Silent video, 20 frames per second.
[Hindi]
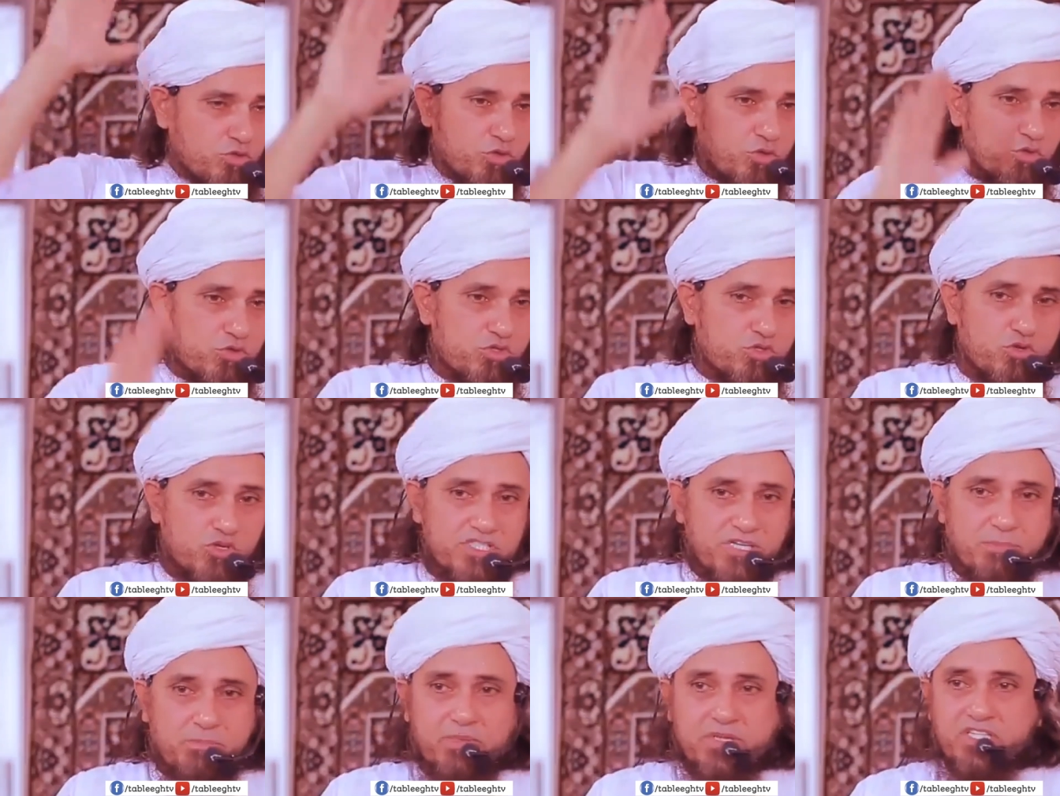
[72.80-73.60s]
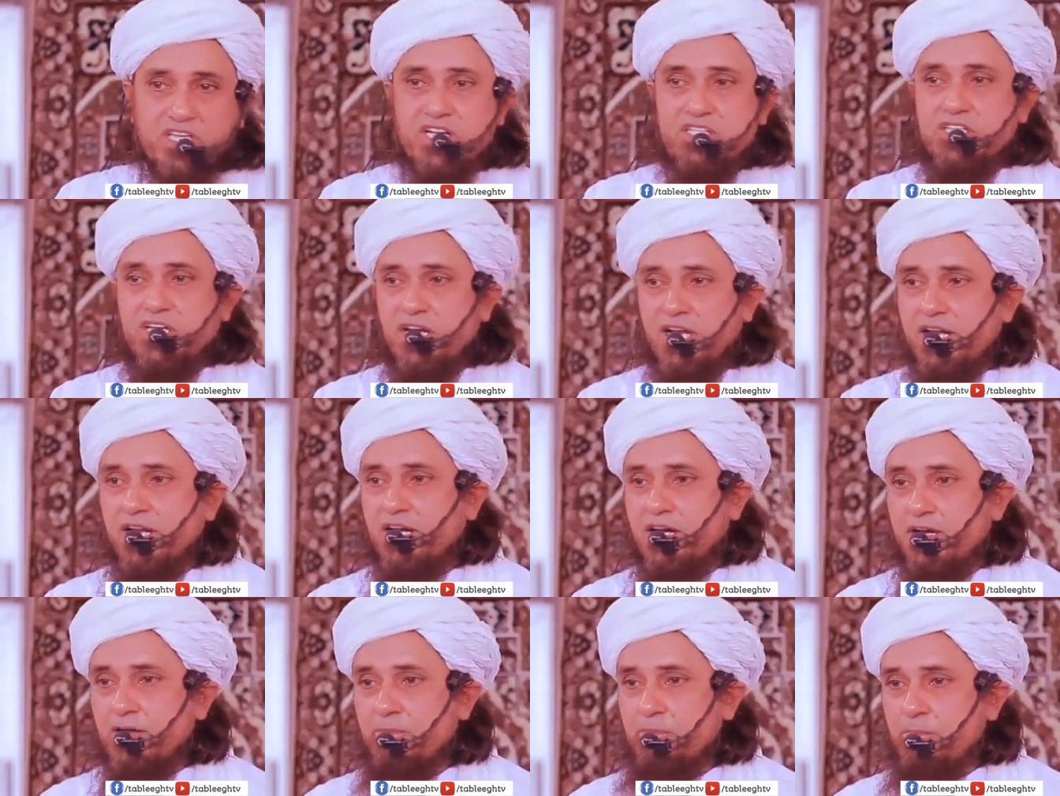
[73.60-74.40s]
तो उसको जब पता चला
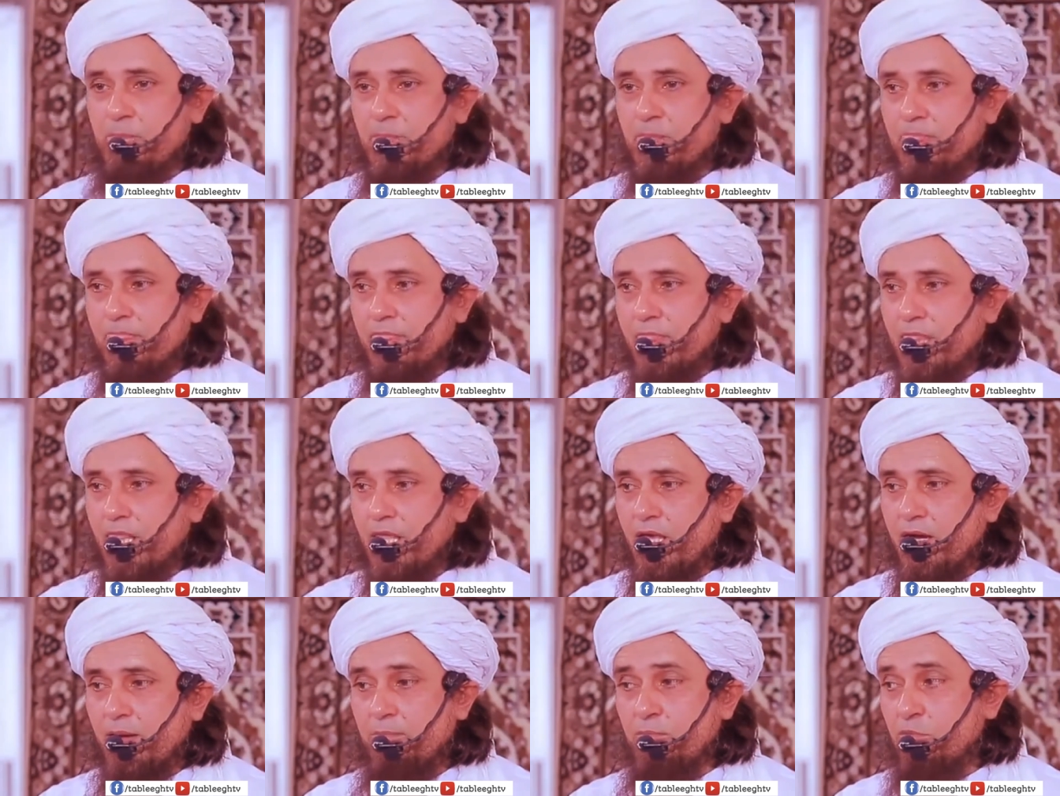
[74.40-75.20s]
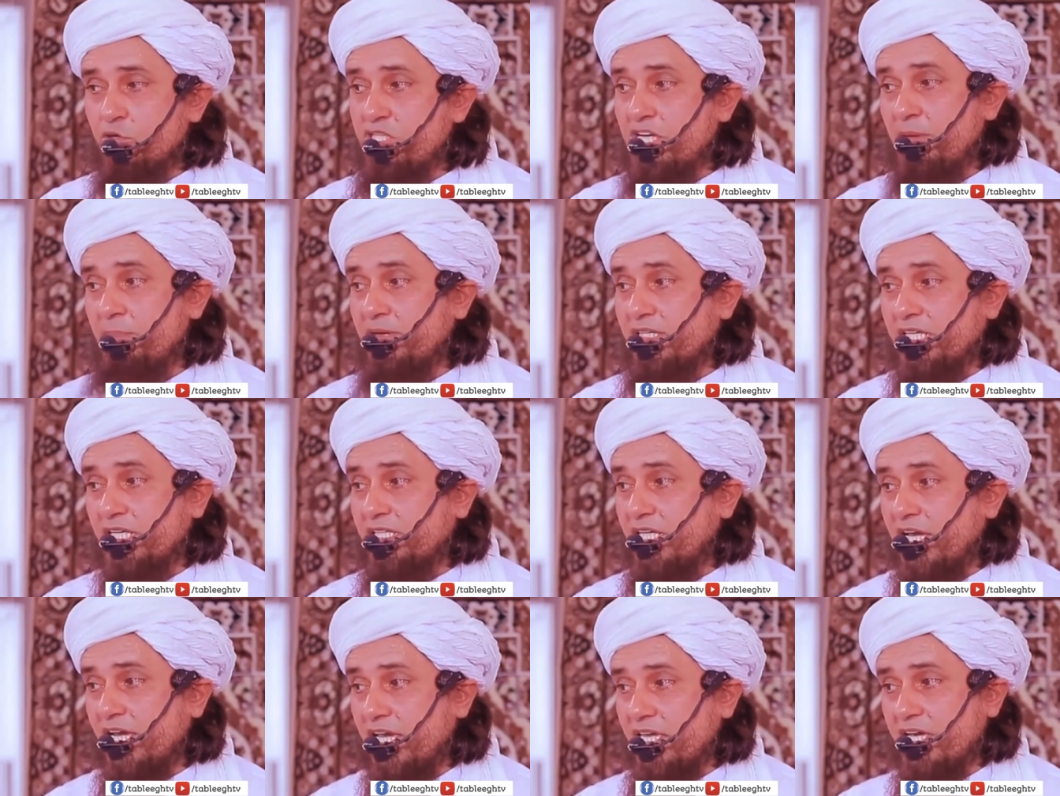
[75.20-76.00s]
ना अब मुझे पता
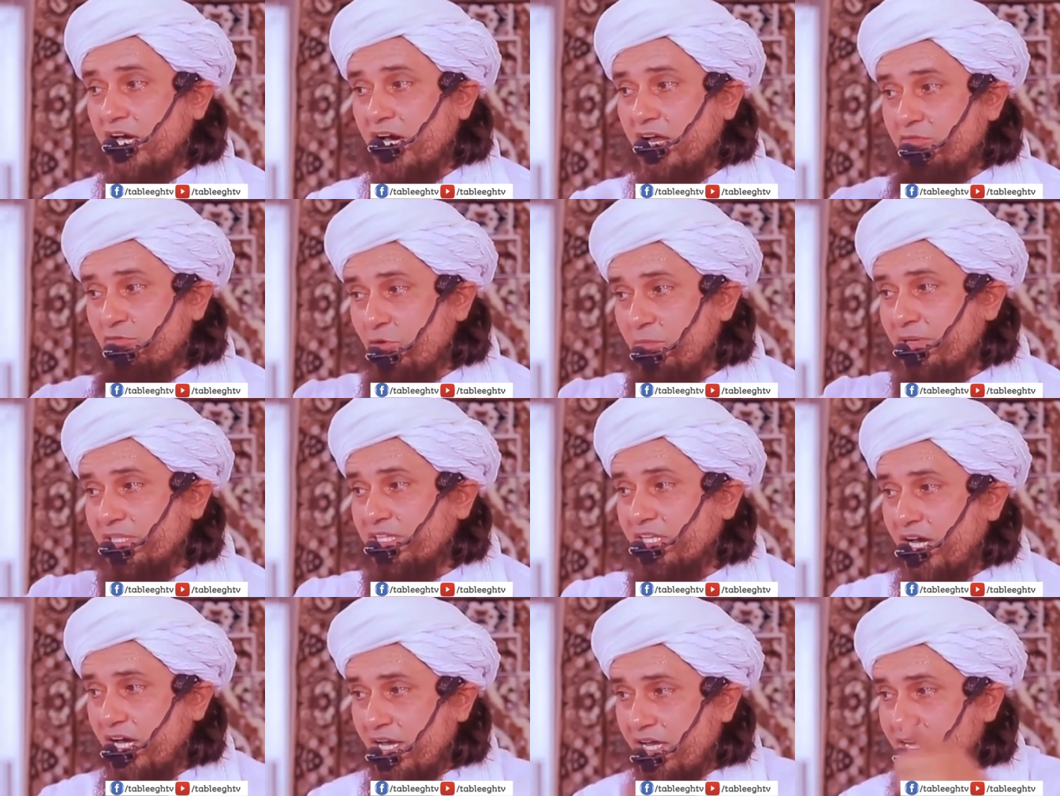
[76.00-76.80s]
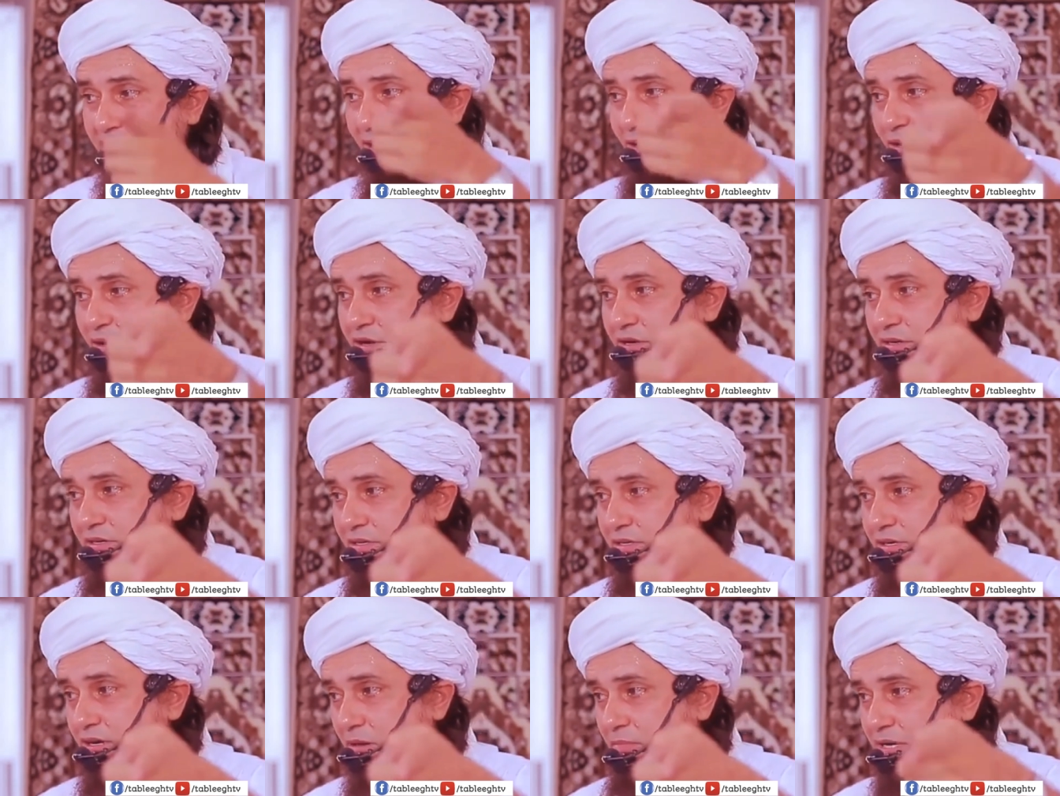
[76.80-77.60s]
था कि यार वो बंदा आएगा और
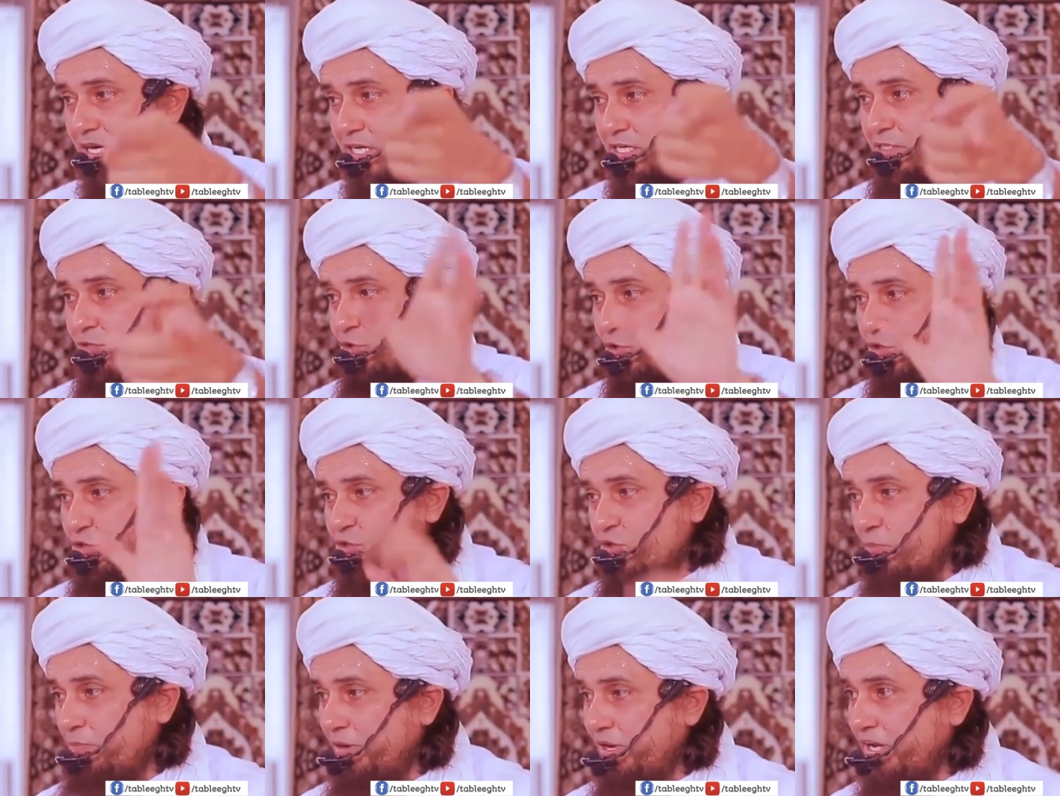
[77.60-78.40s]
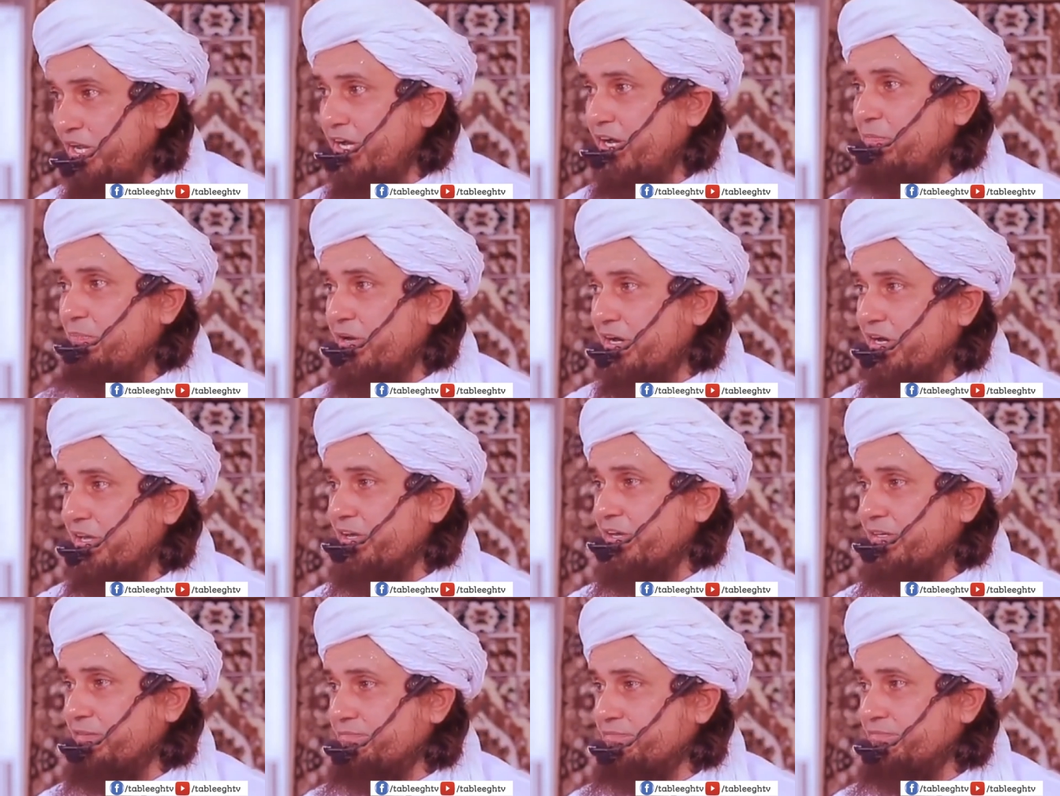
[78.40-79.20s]
हमारे इस दोस्त को पीटेगा पकड़
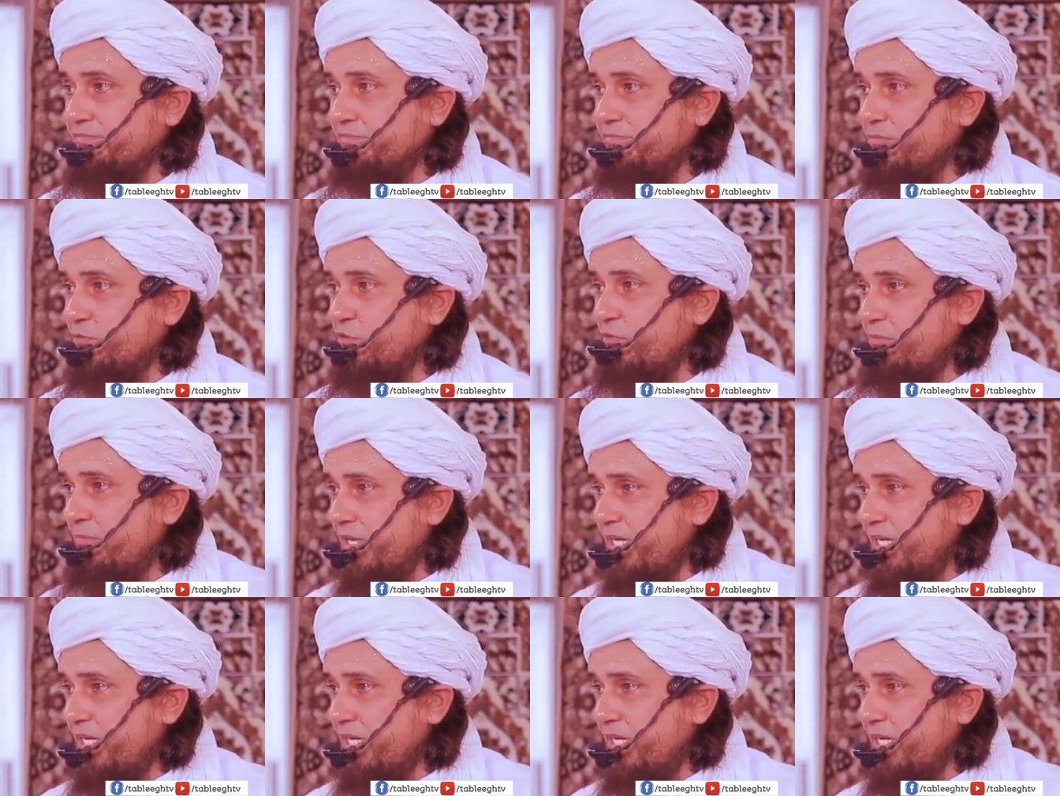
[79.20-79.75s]
के तो